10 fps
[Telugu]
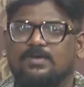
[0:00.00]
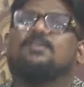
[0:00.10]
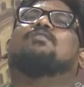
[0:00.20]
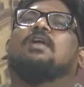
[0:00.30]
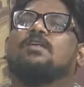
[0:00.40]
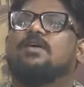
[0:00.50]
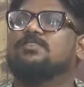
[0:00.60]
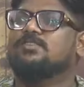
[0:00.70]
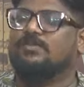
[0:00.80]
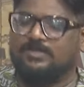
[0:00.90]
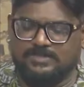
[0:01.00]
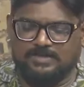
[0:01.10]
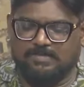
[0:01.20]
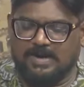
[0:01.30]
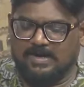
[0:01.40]
నువ్వు అల్లు అర్జున్ గురించి
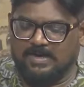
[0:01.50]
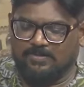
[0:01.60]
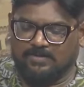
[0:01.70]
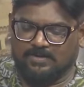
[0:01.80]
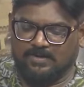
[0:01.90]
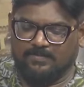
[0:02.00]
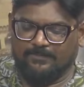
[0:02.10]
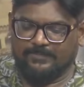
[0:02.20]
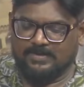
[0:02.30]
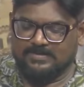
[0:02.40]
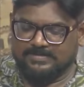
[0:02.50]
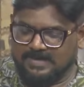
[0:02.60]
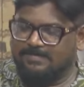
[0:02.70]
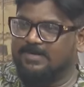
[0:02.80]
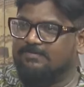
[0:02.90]
ఇంత మాట్లాడావు కదా
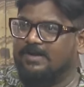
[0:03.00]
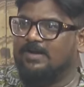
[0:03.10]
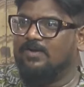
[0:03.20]
సేమ్ ఈ ట్వీట్